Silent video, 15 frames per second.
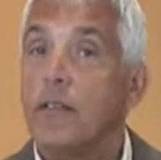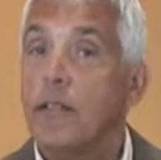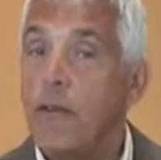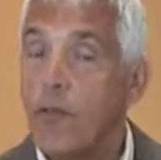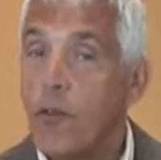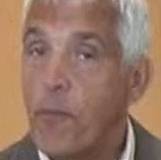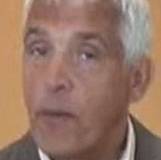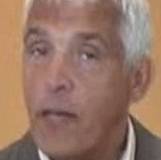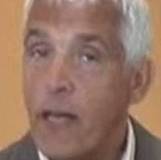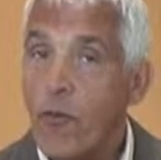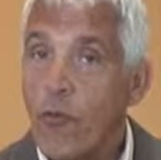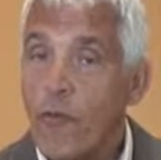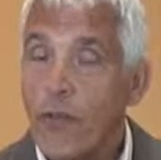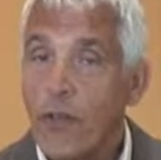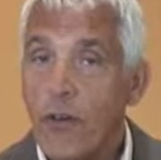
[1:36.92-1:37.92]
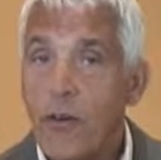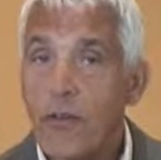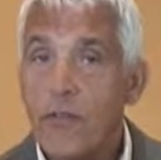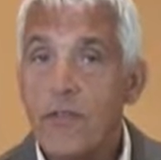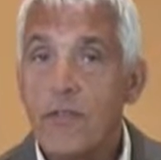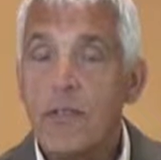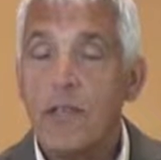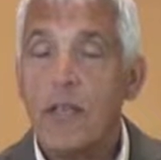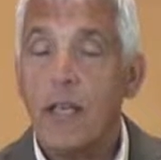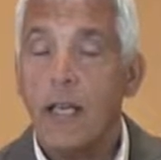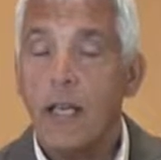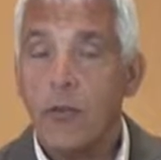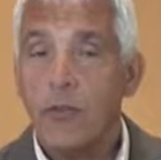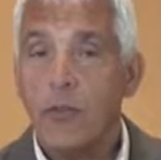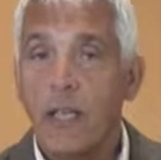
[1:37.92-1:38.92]
Développer la confiance,
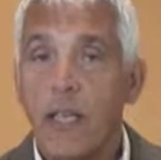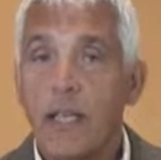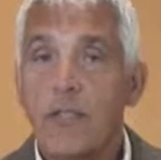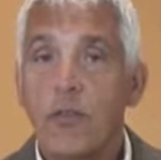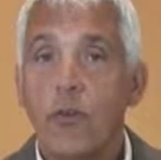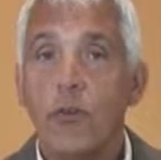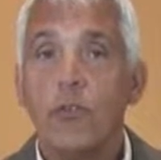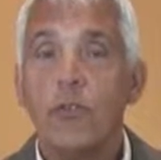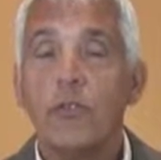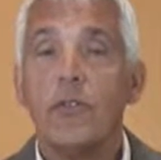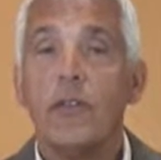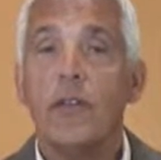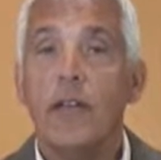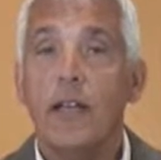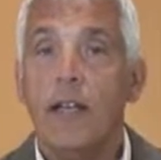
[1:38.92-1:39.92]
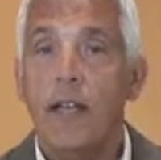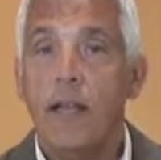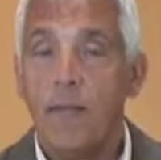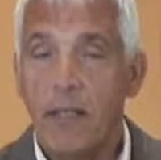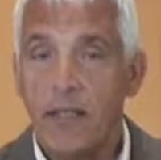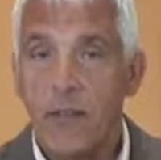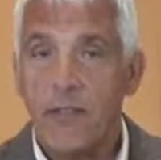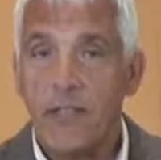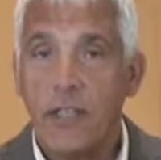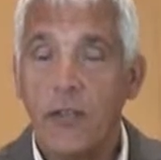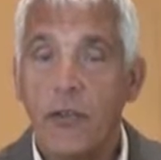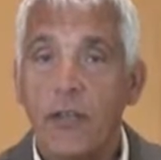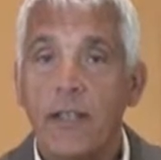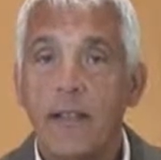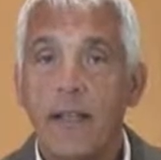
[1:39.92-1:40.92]
écouter les autres, les mettre en
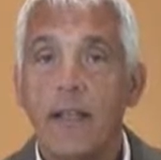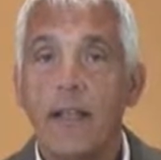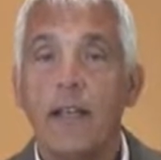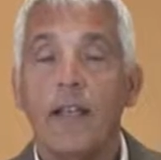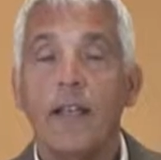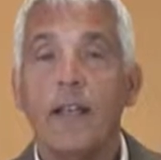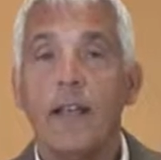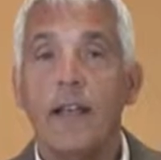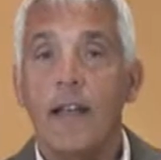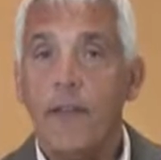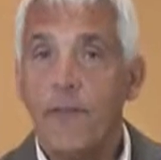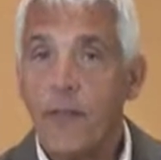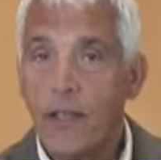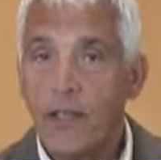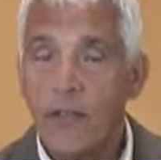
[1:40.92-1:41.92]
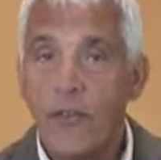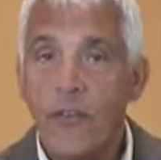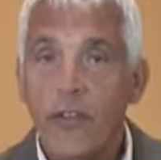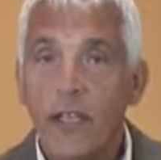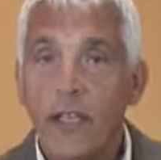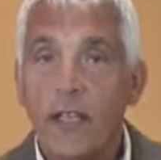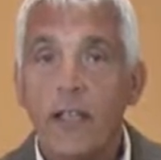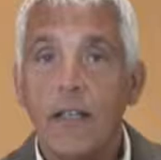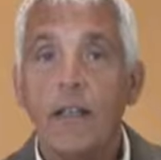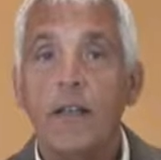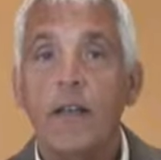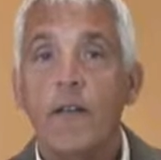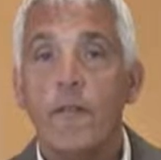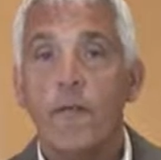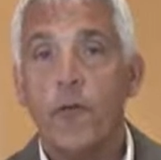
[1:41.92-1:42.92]
sécurité, les faire grandir,
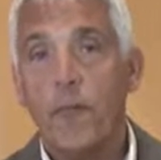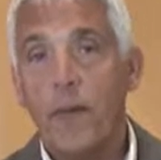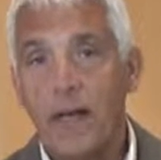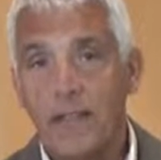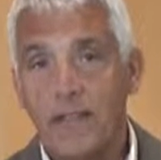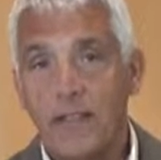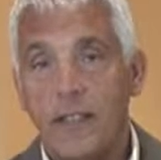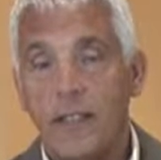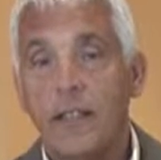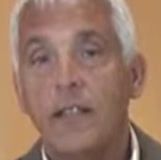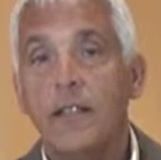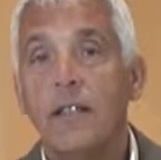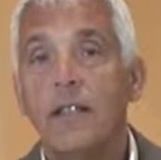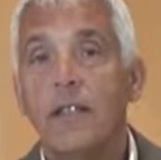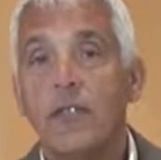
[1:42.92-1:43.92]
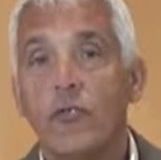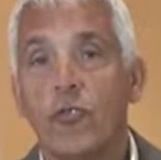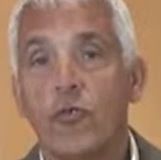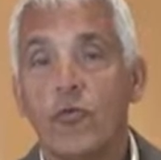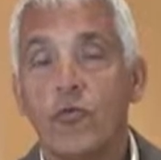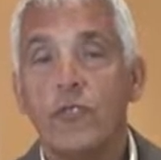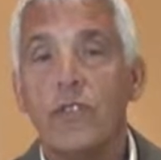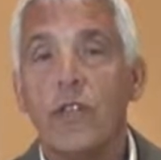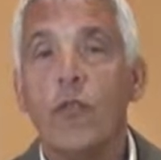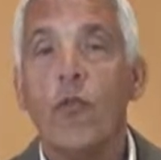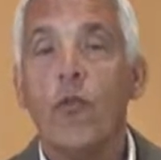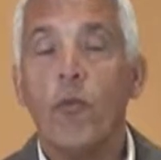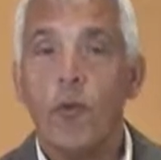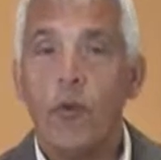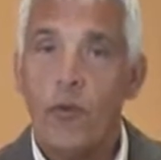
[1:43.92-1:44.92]
font partie de tous ces
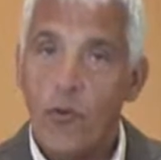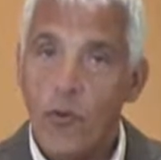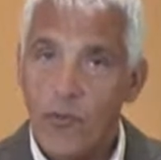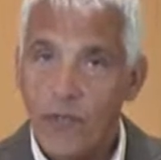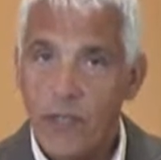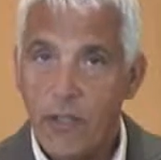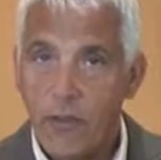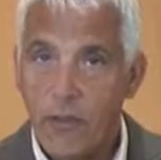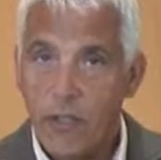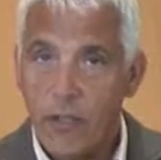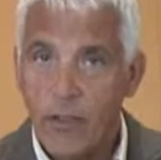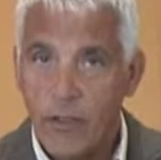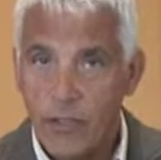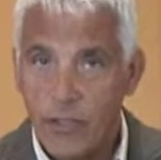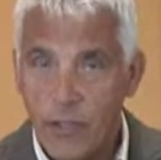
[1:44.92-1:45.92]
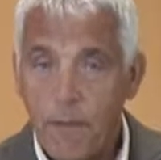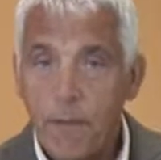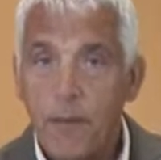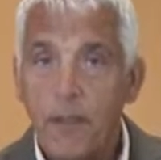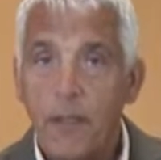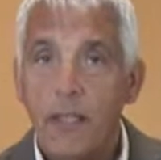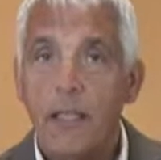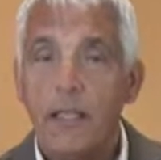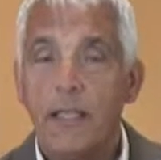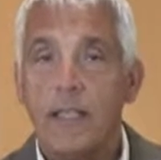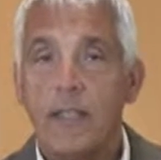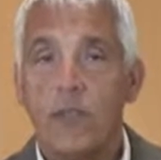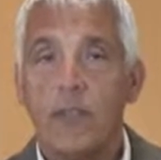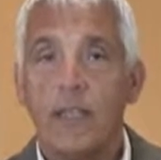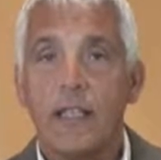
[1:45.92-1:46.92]
nombreux leviers de leadership
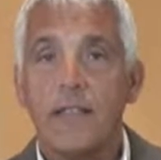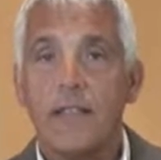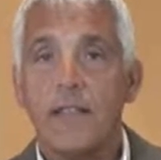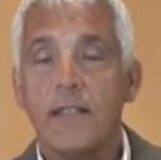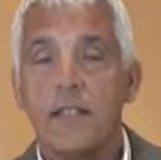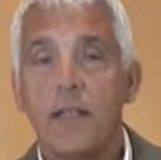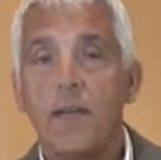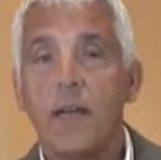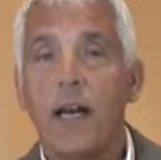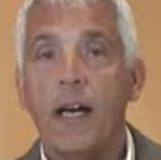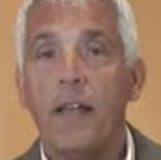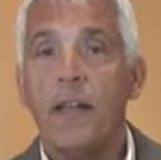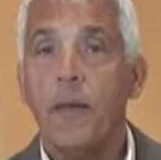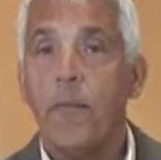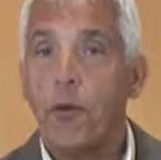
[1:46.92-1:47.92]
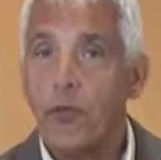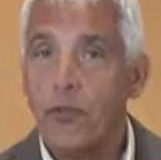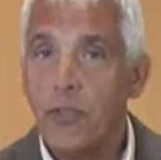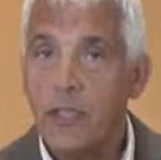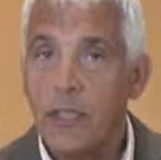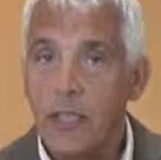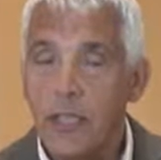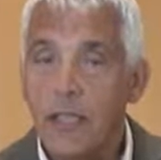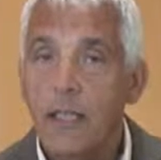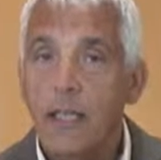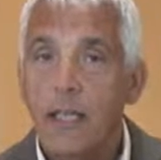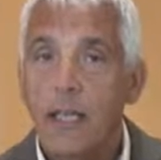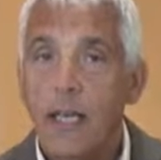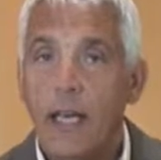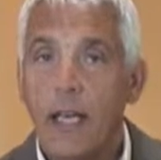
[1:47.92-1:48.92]
qui sont accessibles à n'importe qui
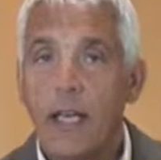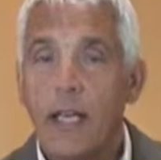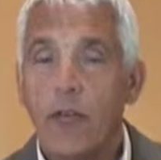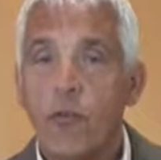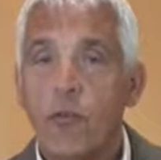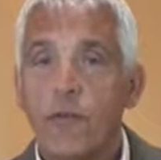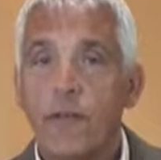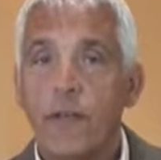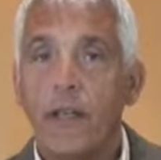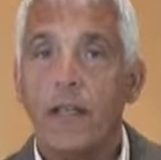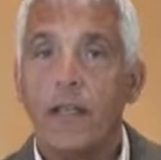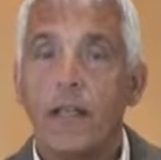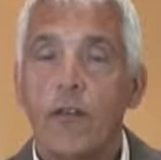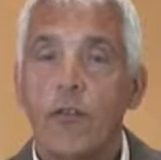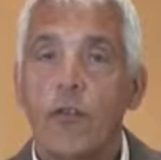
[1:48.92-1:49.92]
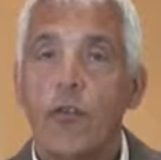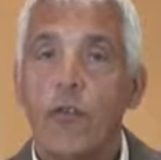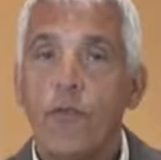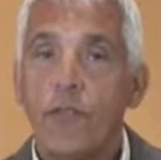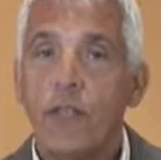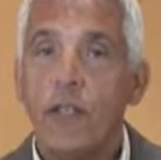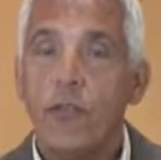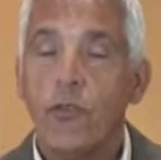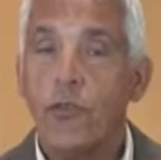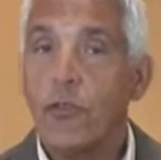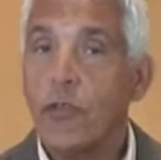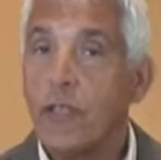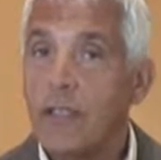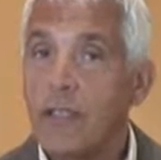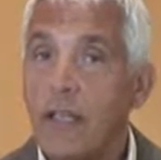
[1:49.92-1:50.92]
et qui confèrent le levier
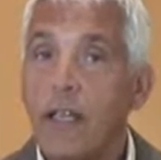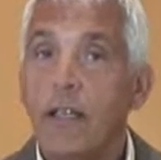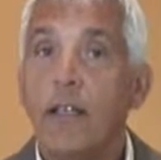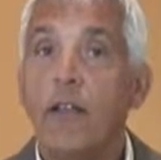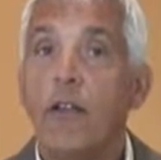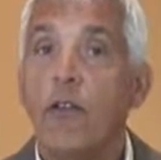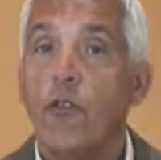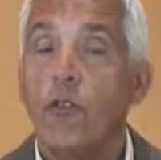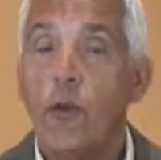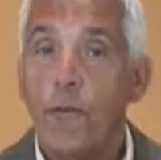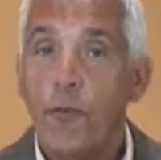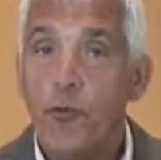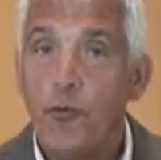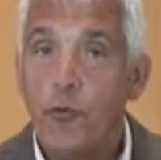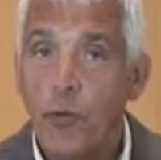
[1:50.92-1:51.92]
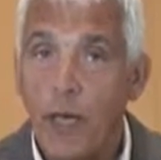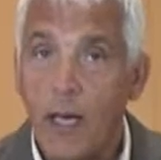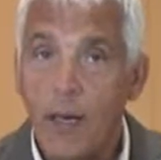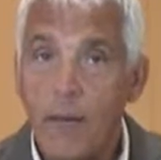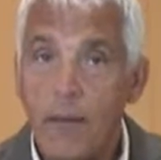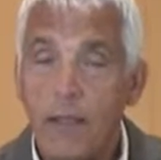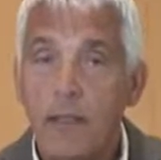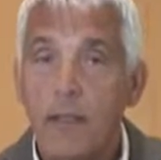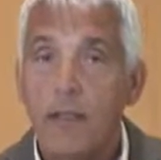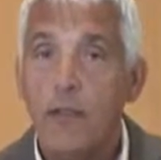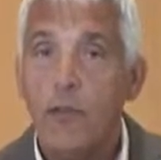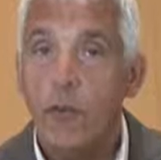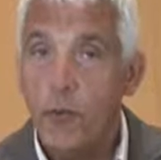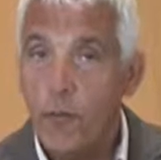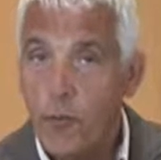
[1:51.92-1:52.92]
d'autorité le plus durable,
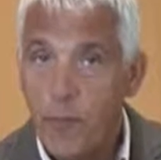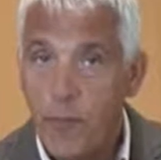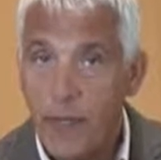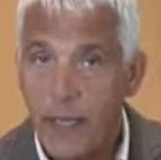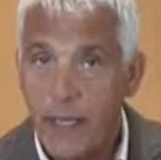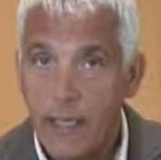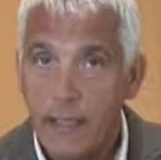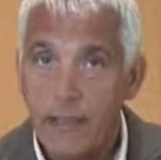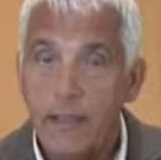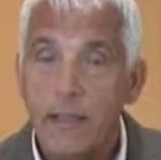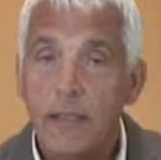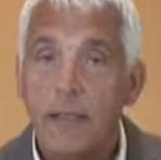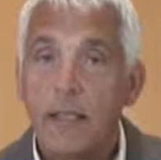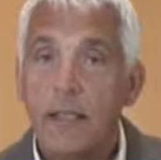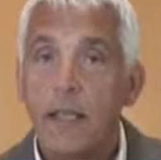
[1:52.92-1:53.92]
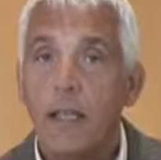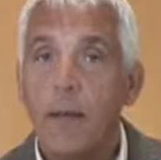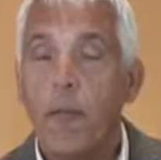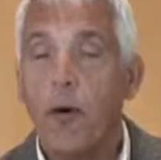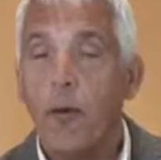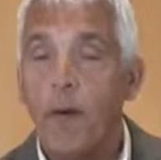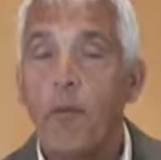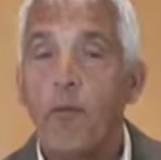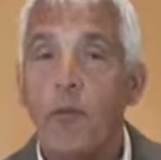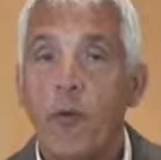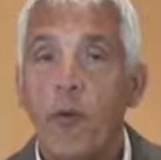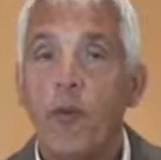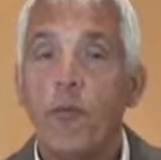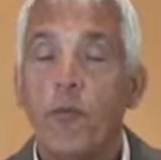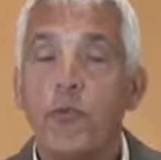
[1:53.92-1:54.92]
le plus pérenne et
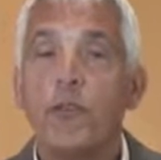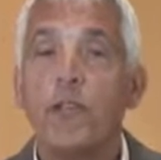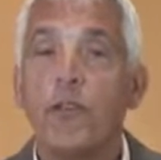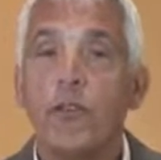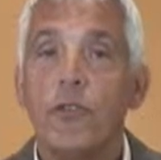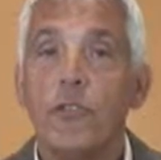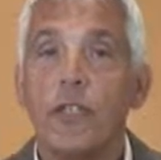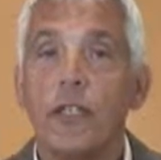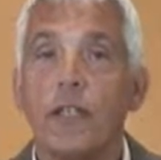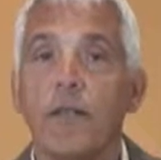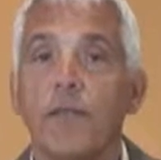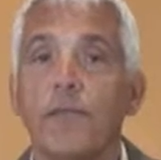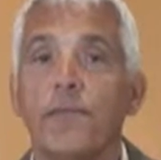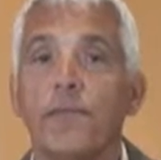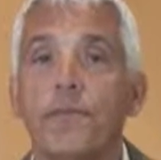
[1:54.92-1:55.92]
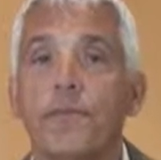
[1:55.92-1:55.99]
probablement le plus écologique.